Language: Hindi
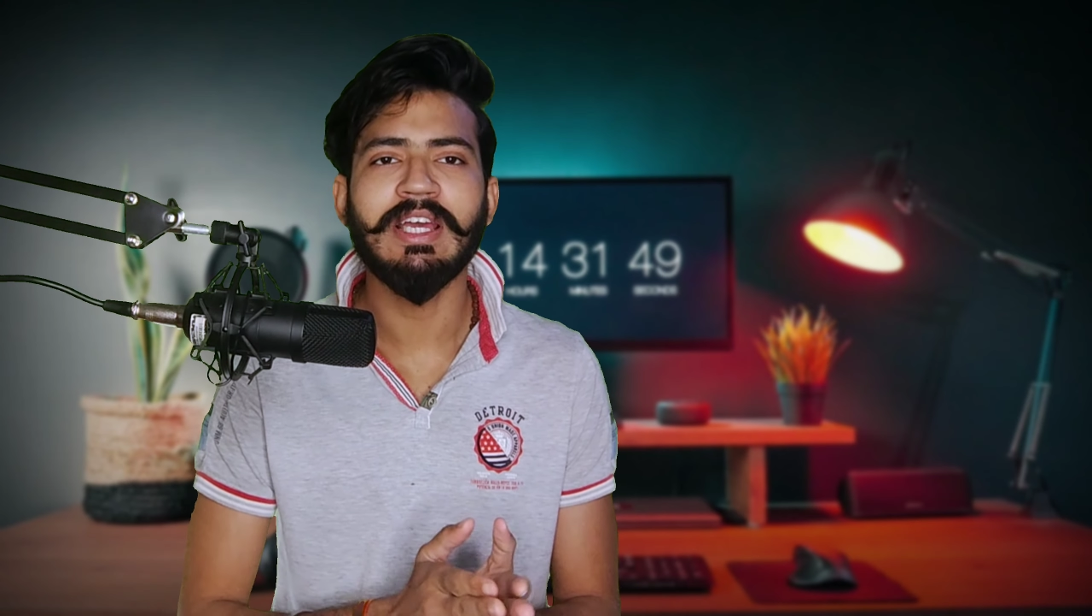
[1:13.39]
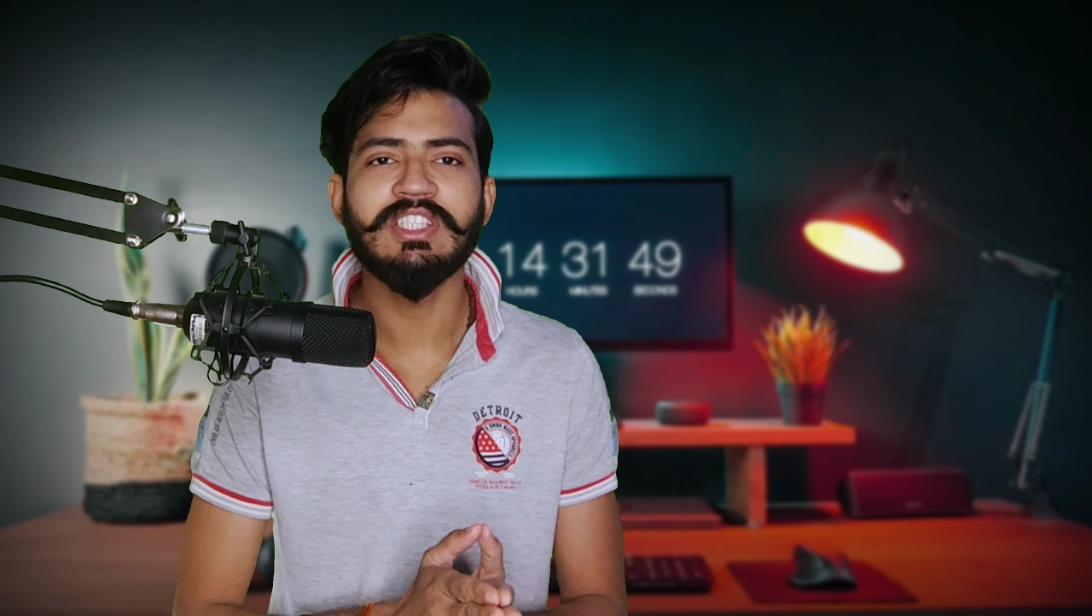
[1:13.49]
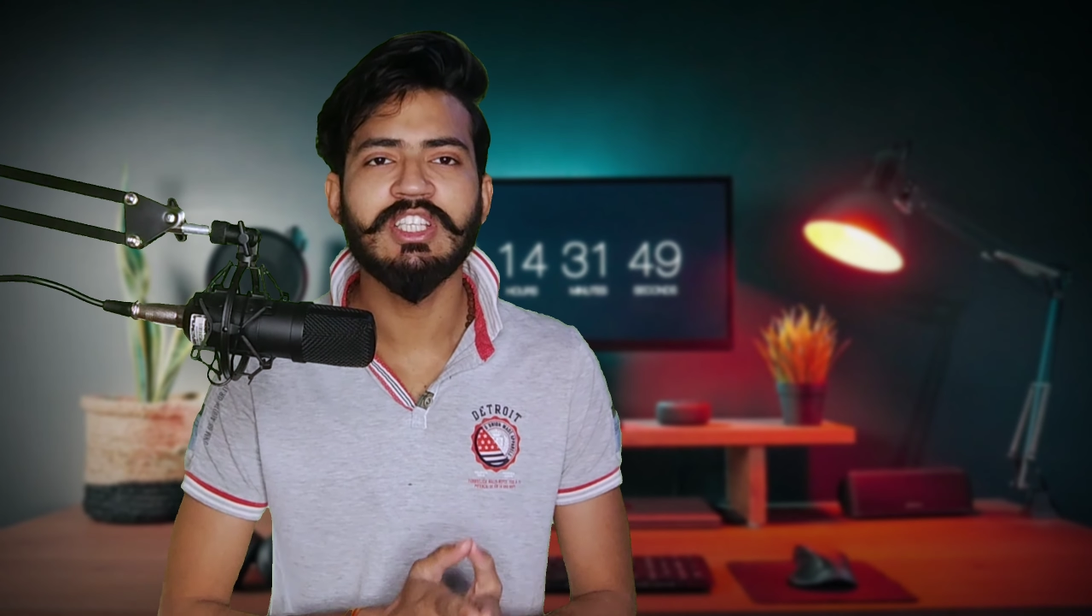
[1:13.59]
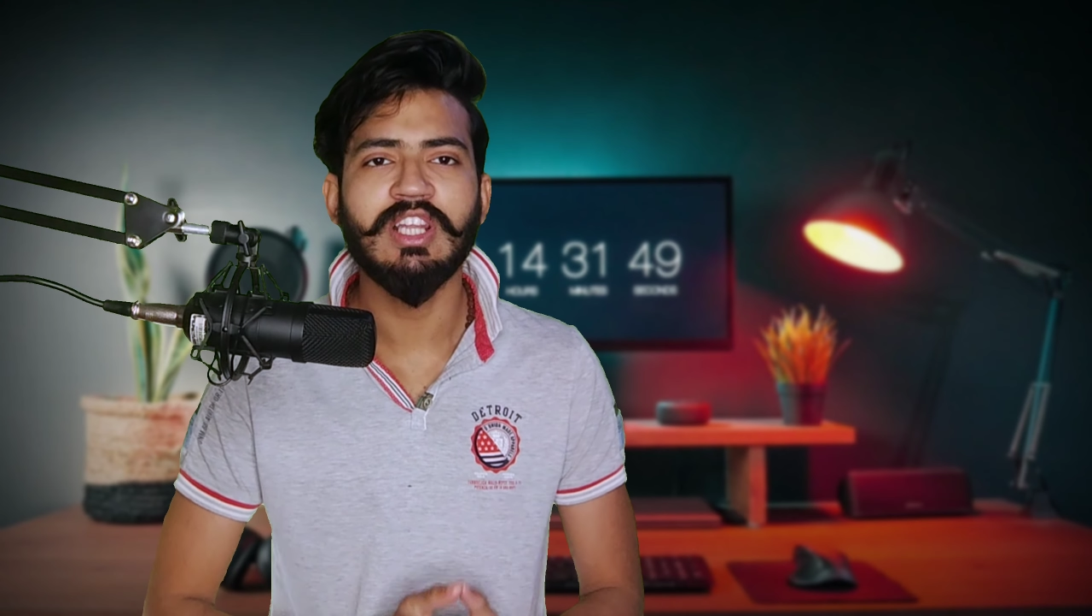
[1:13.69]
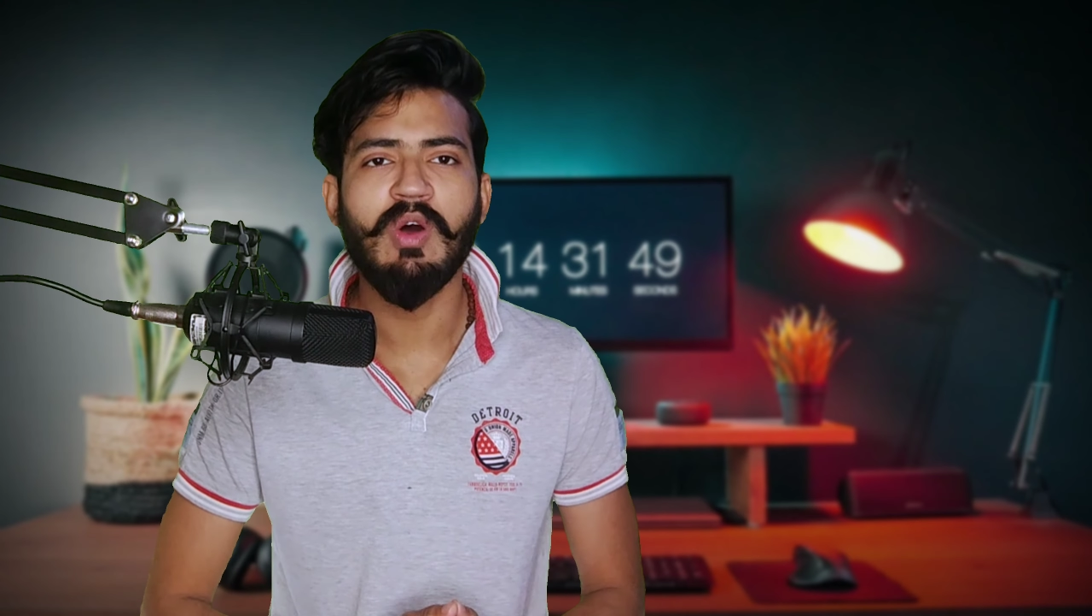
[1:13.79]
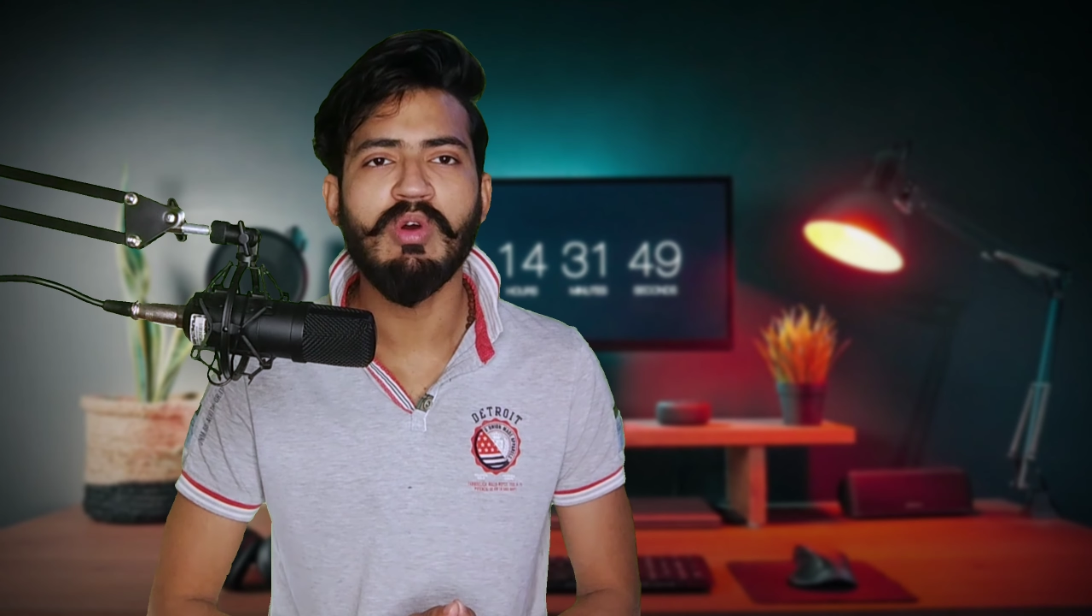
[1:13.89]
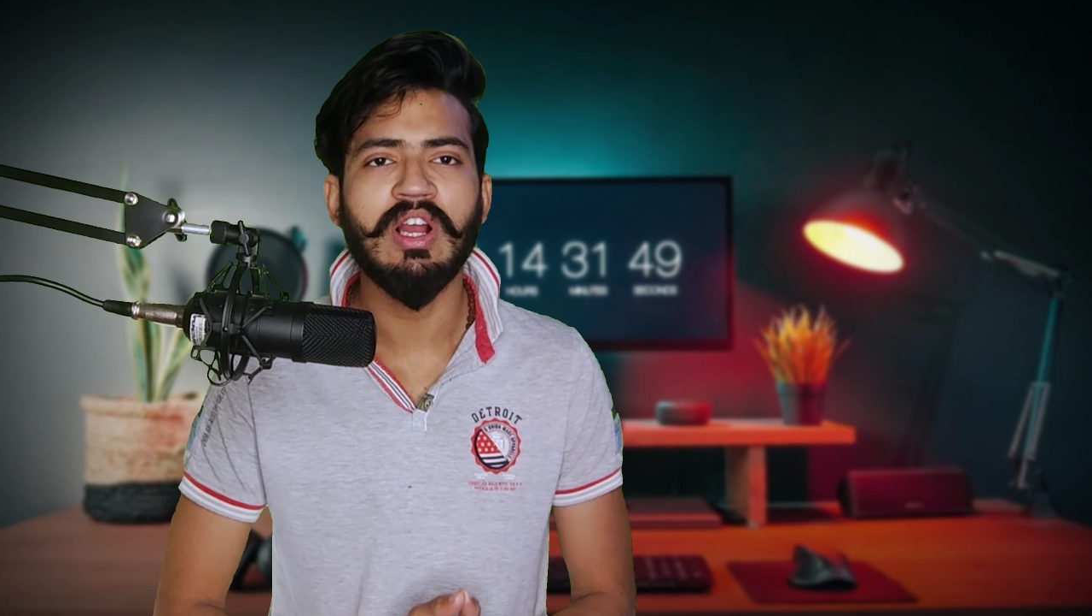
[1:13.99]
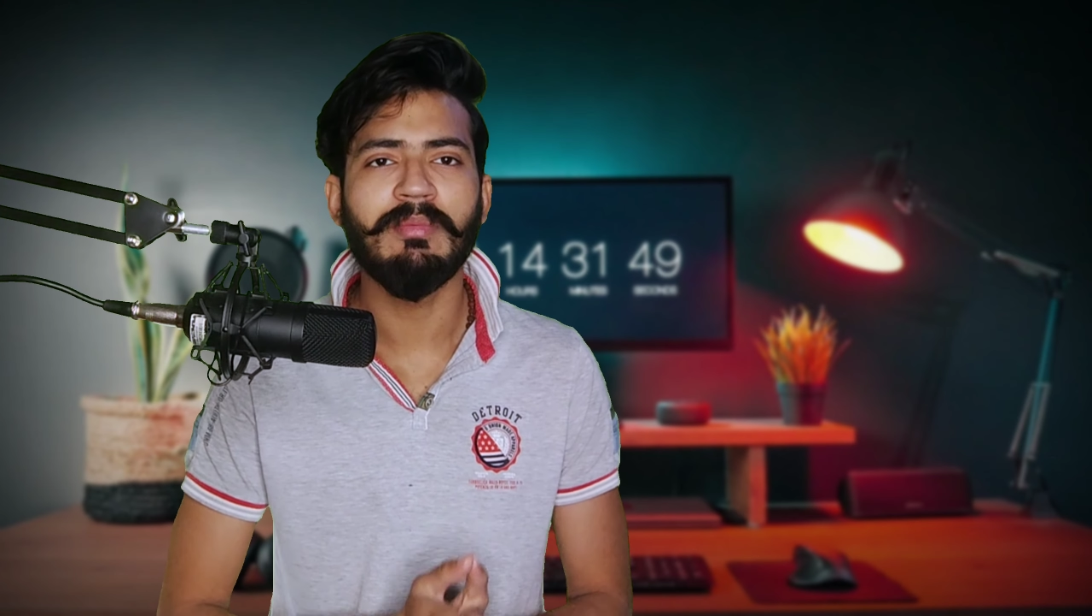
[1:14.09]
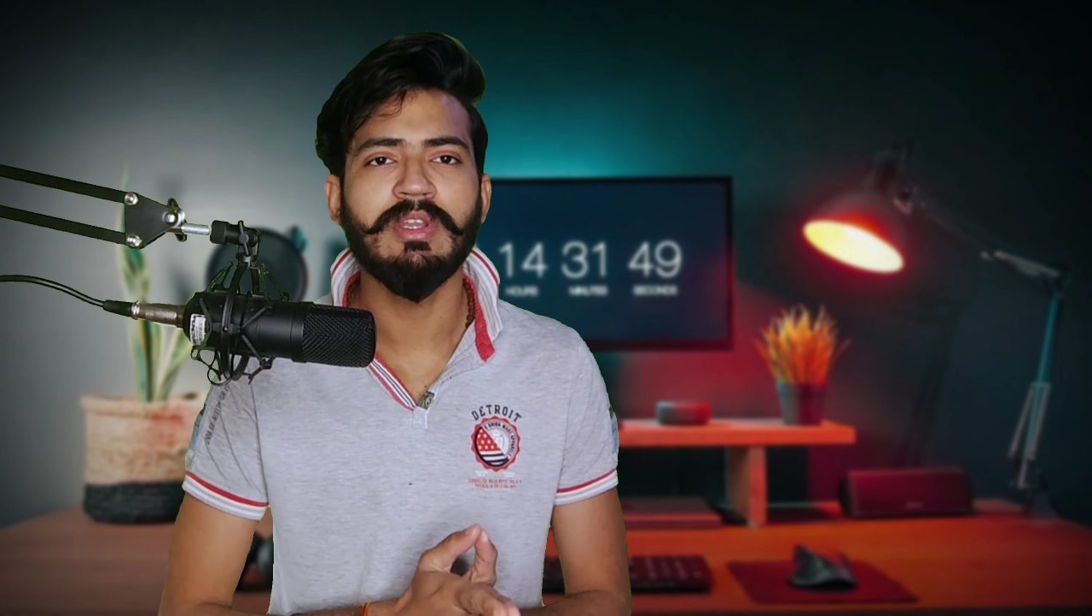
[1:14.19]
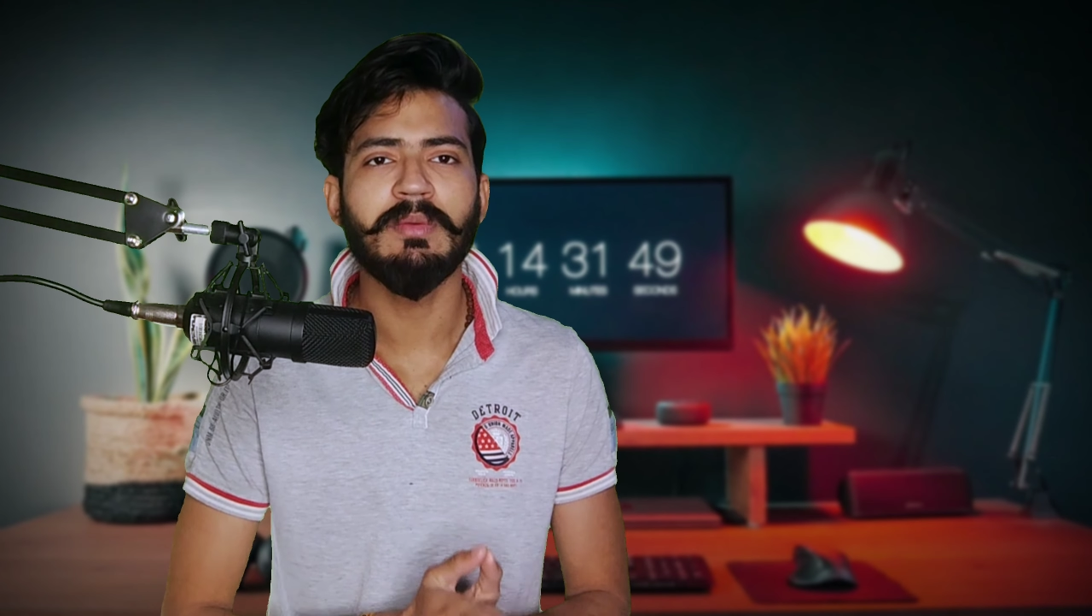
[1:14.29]
प्राइस कितना होगा
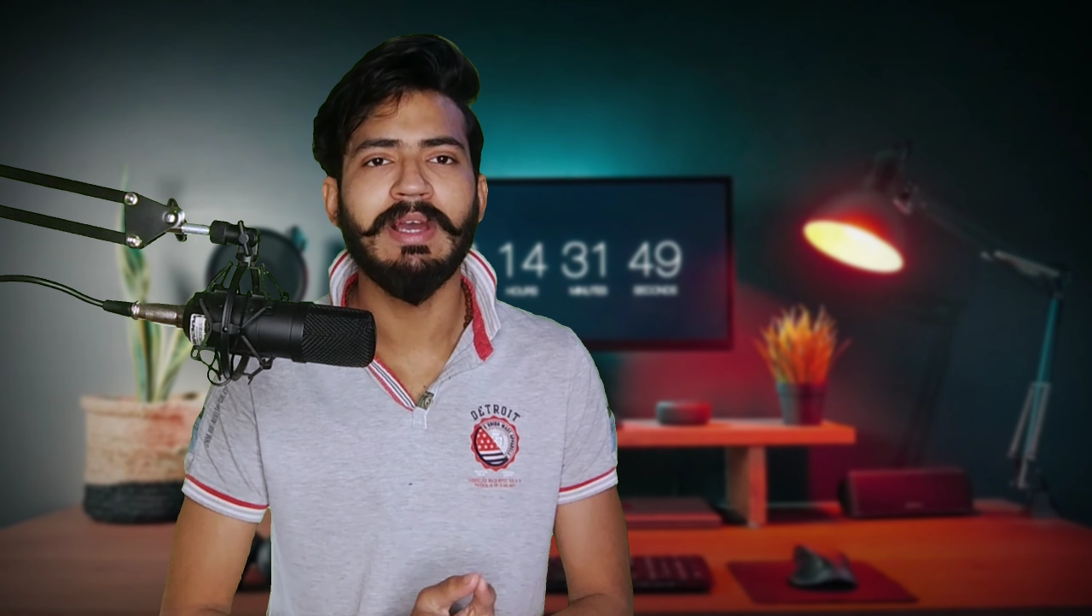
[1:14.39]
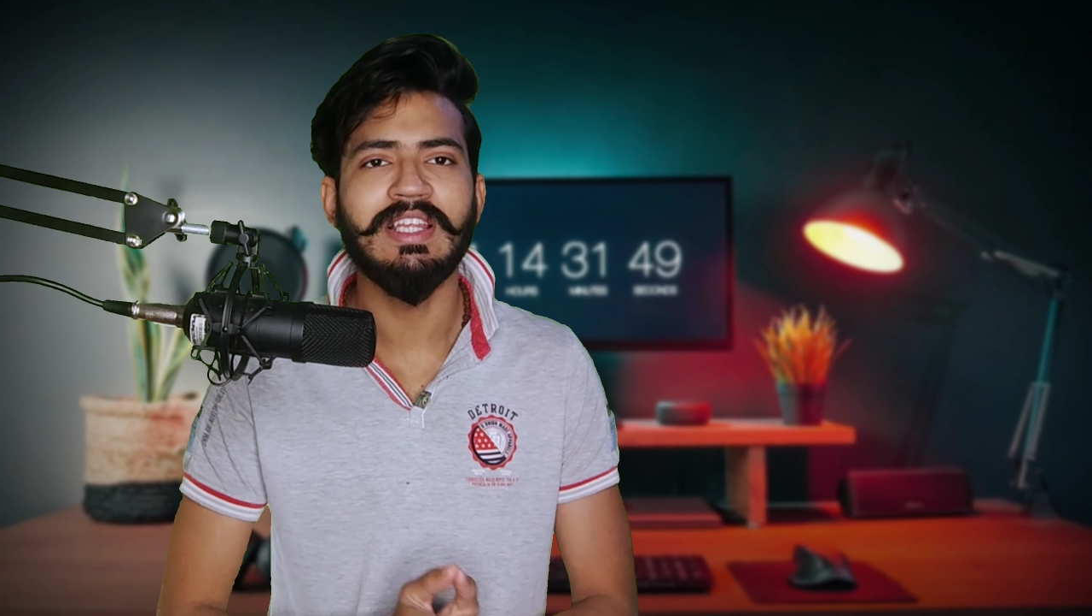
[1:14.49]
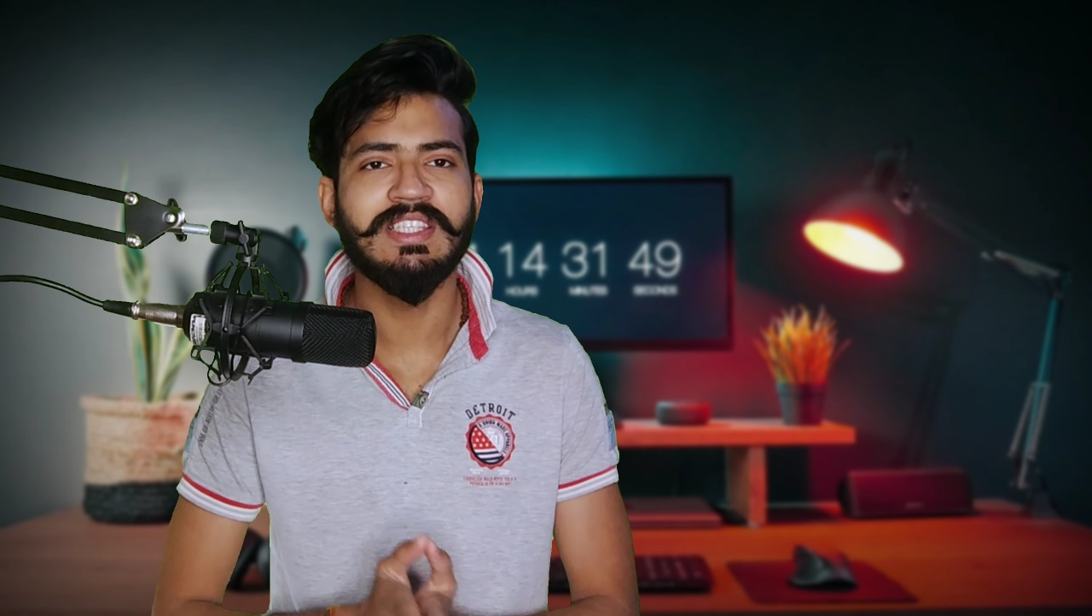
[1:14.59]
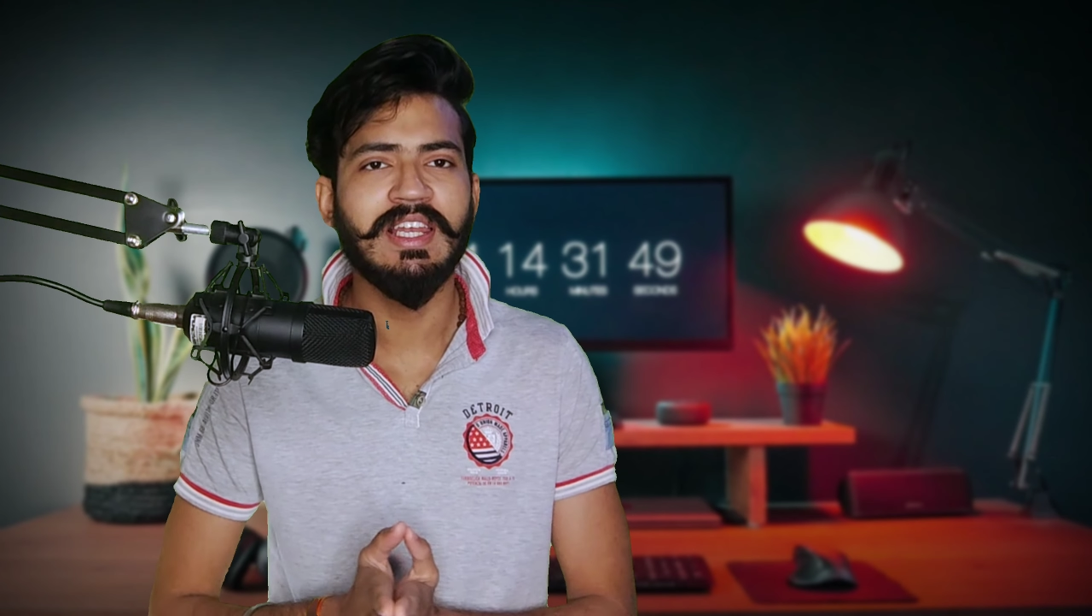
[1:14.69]
कब इनकी पहली